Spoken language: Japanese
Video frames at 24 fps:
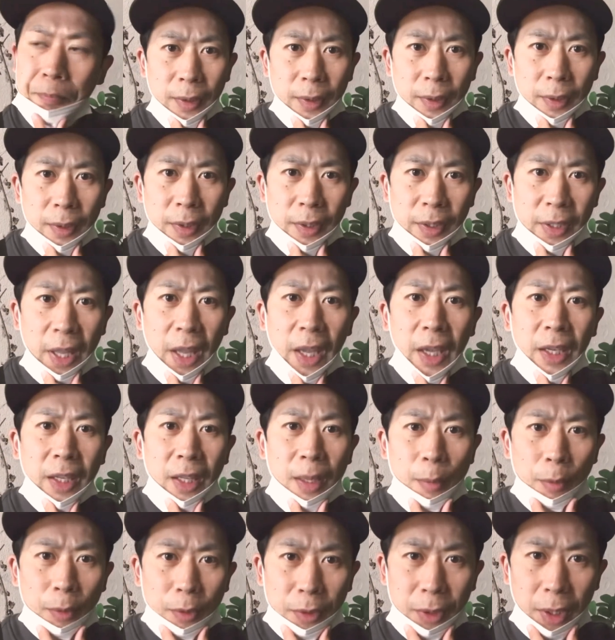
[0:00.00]
ステーキで
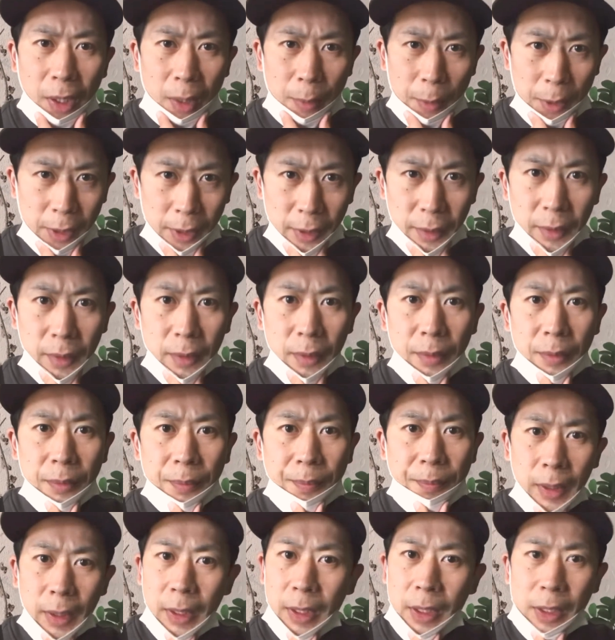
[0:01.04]
も食ってきます
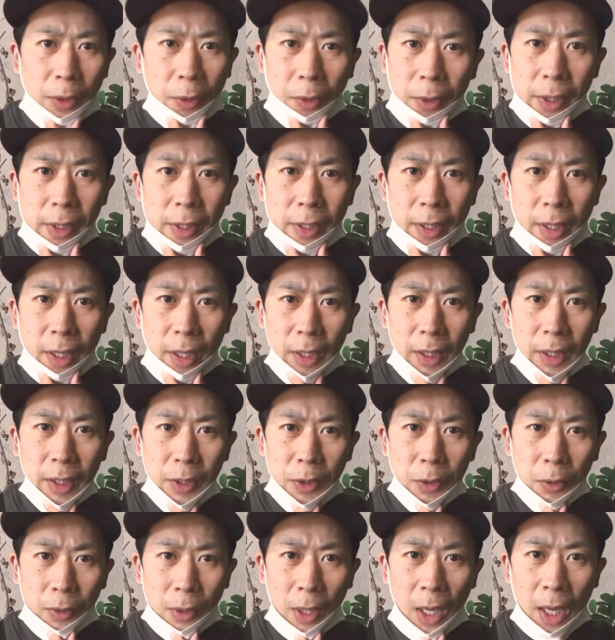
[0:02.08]
一人ステーキ
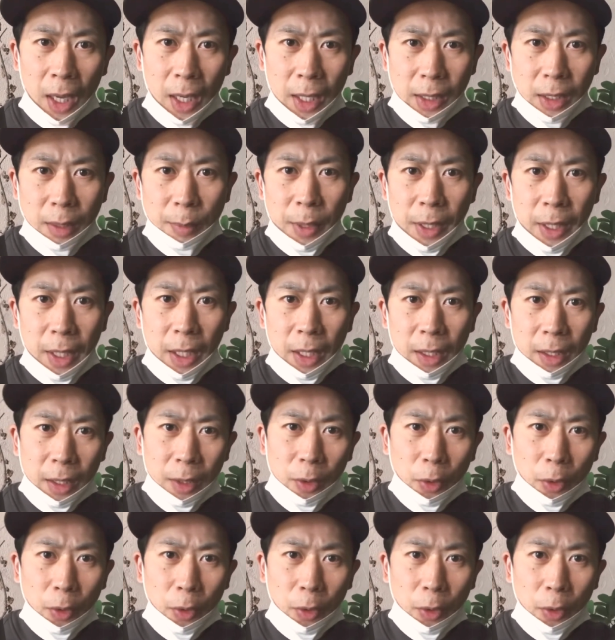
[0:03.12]
ちょっと初めてなんで